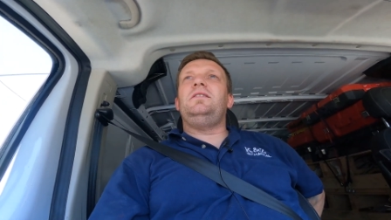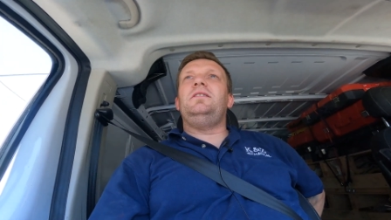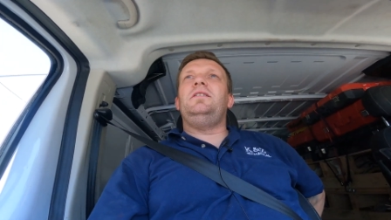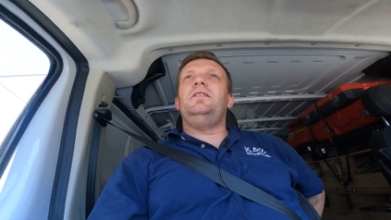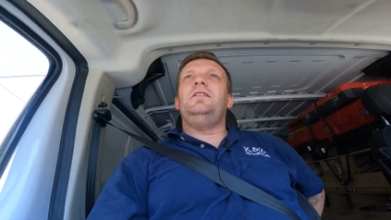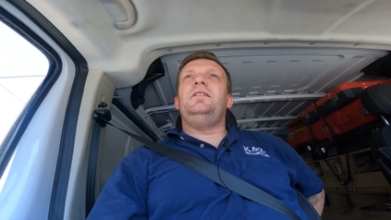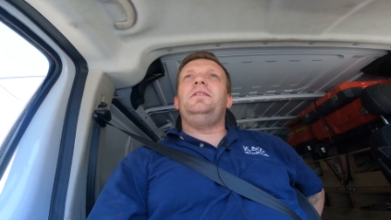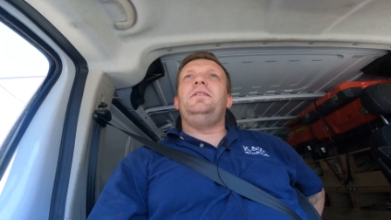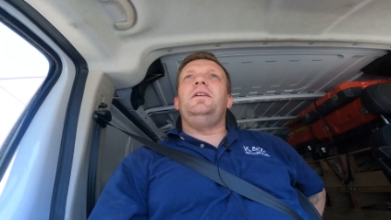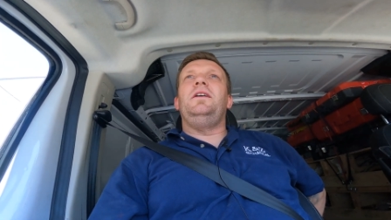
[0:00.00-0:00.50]

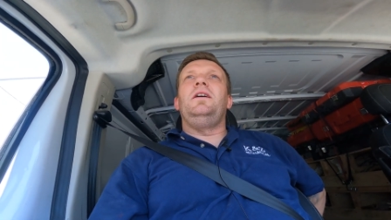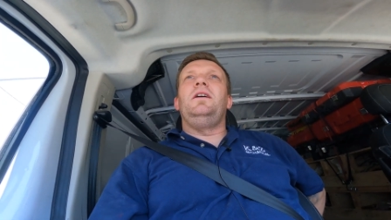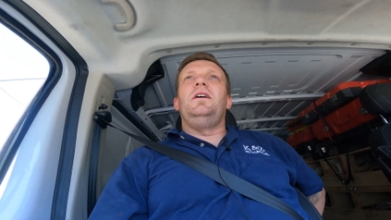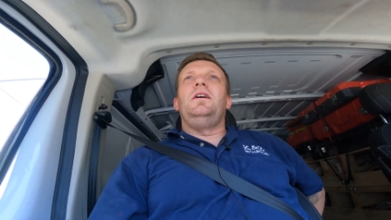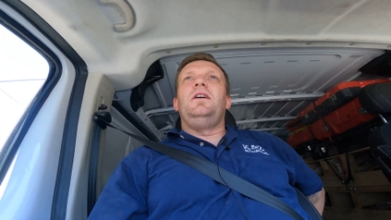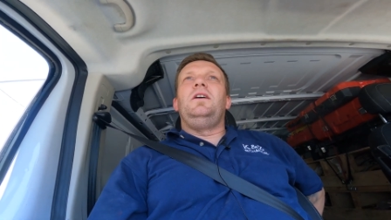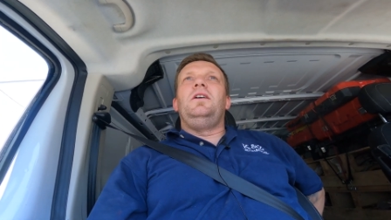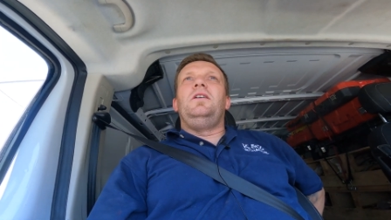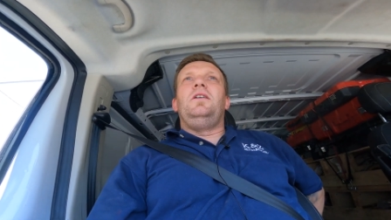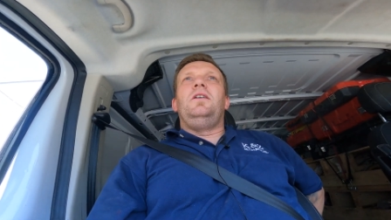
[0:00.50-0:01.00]
E,
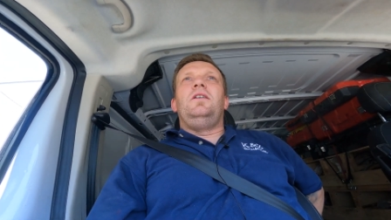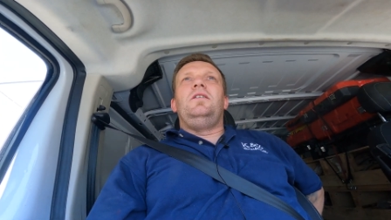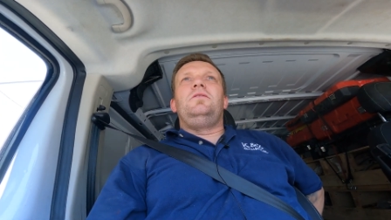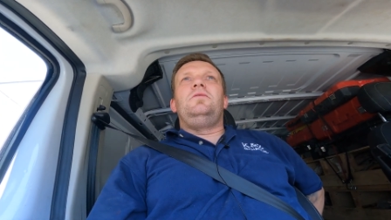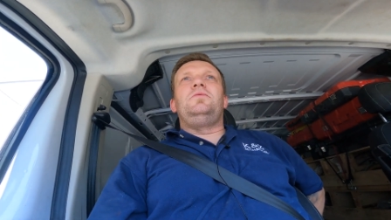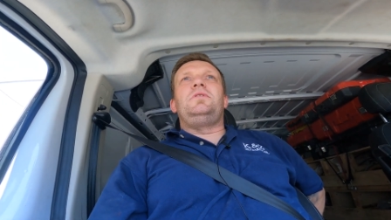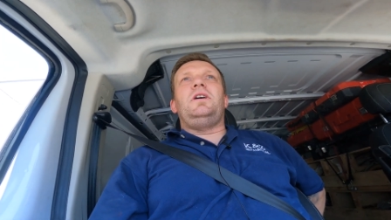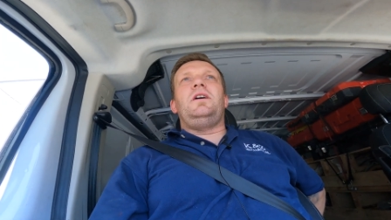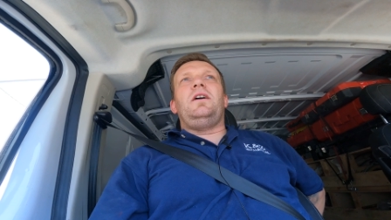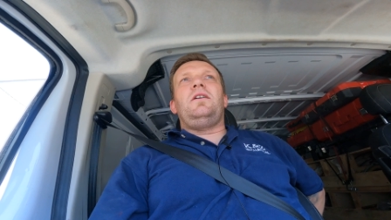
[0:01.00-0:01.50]

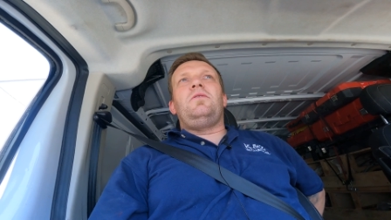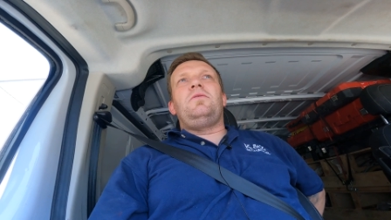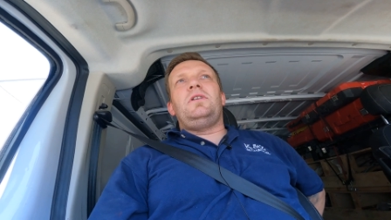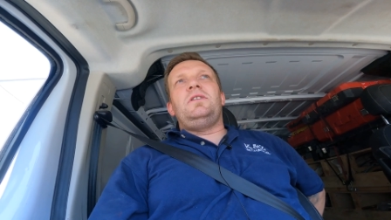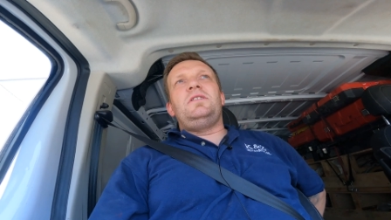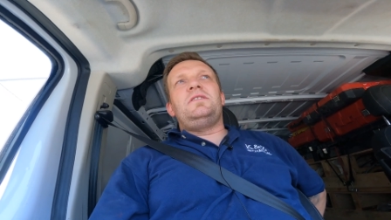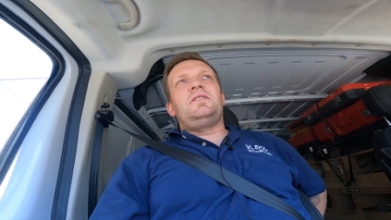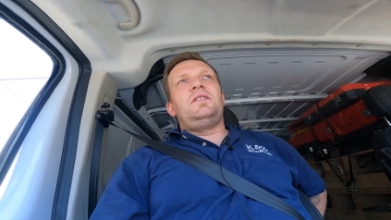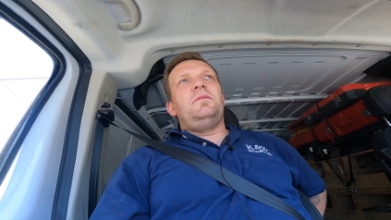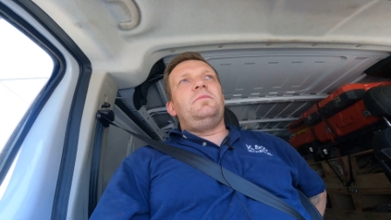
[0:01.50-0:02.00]
tutaj
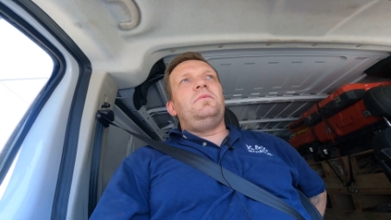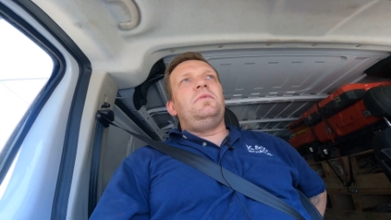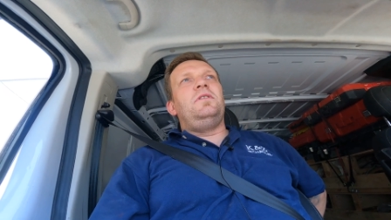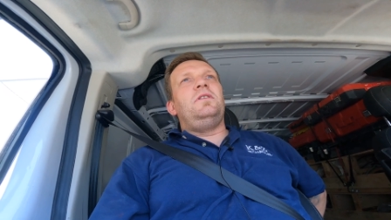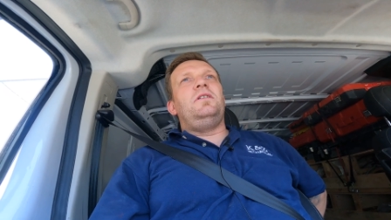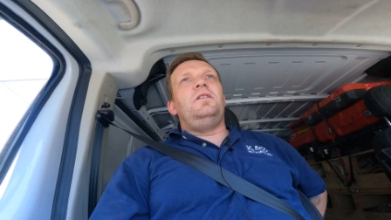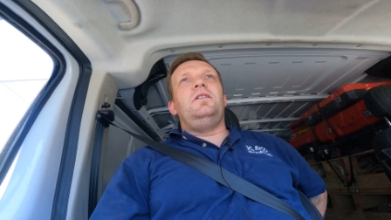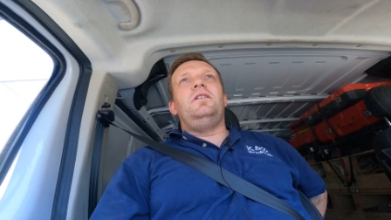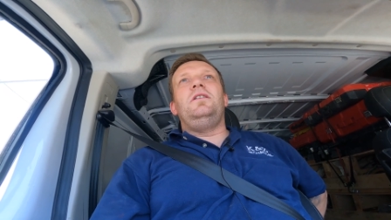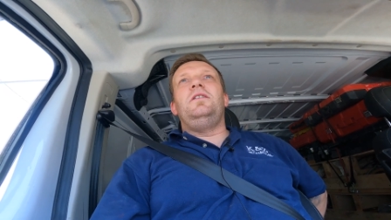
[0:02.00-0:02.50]
akurat jestem e,
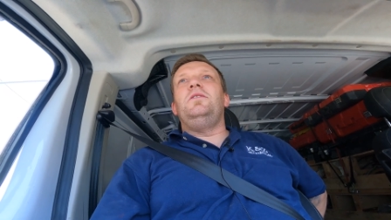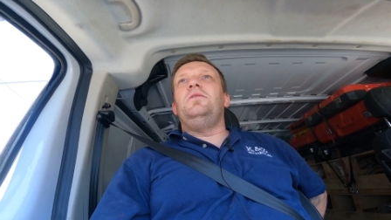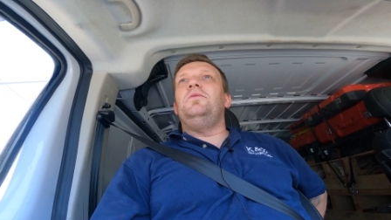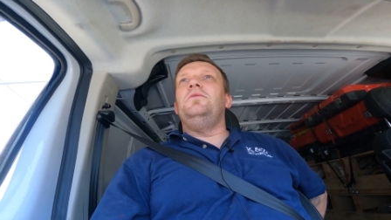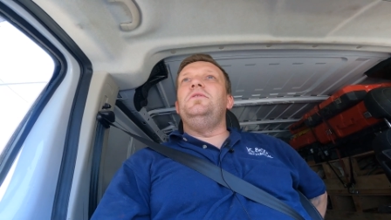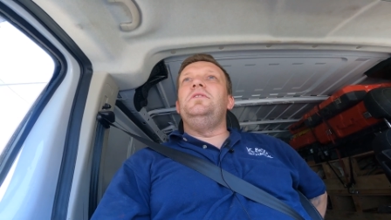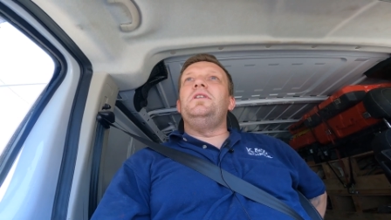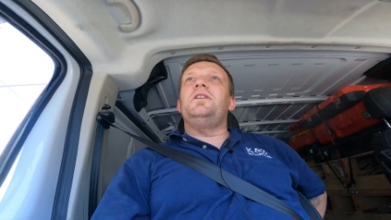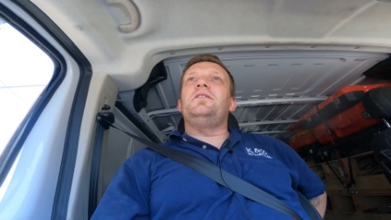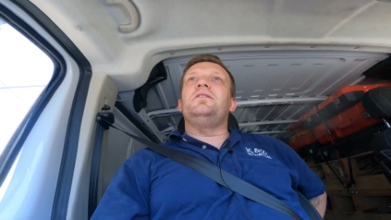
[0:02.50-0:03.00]

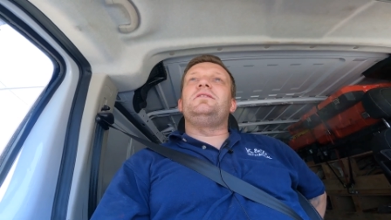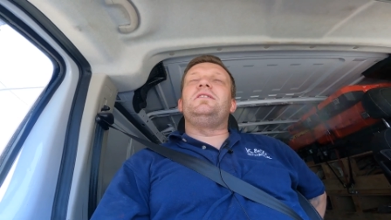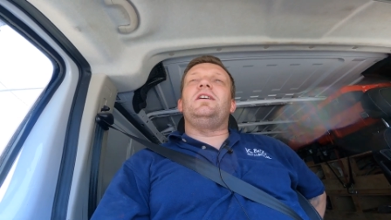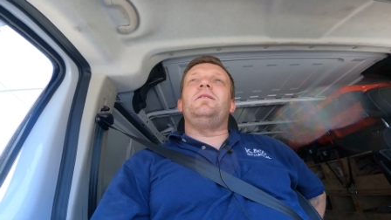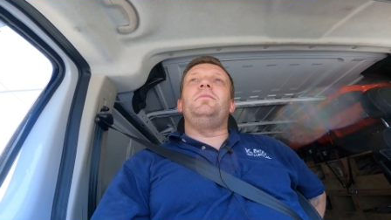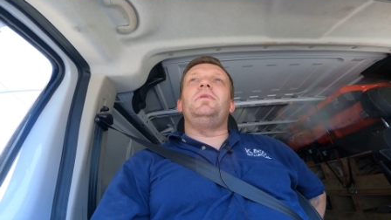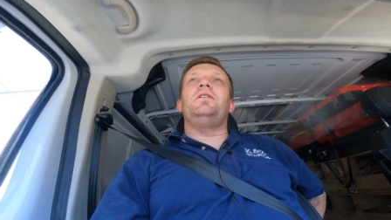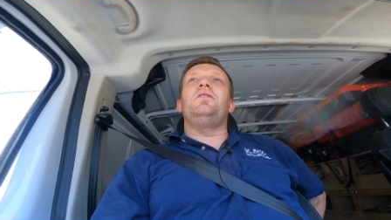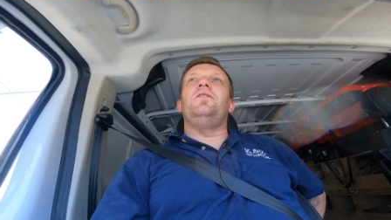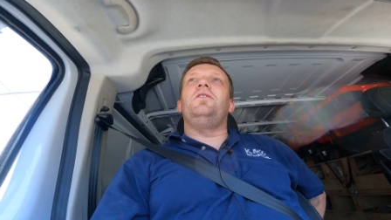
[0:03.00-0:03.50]
u innego
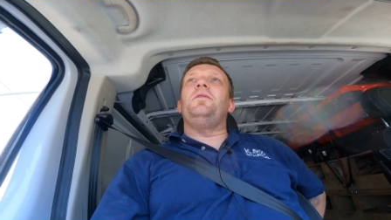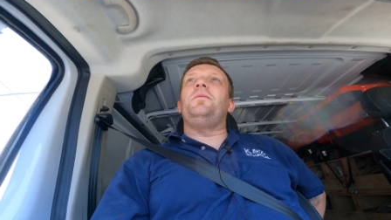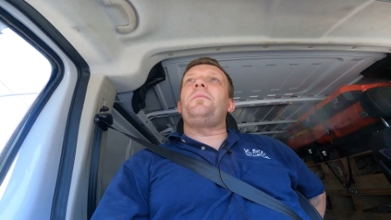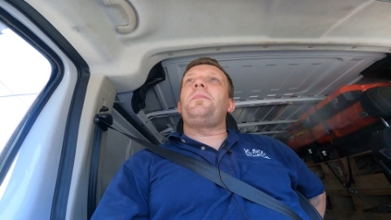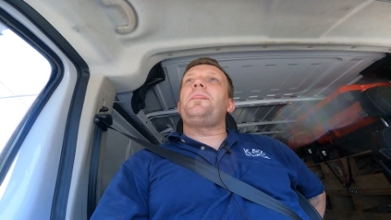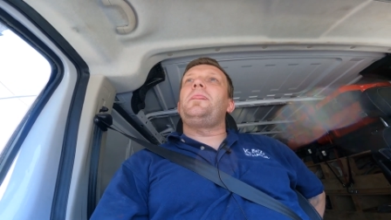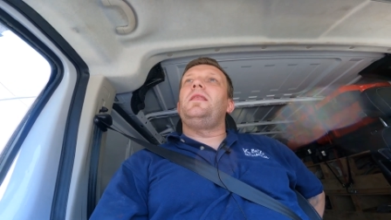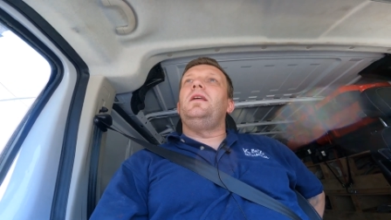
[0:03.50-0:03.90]
znajomego,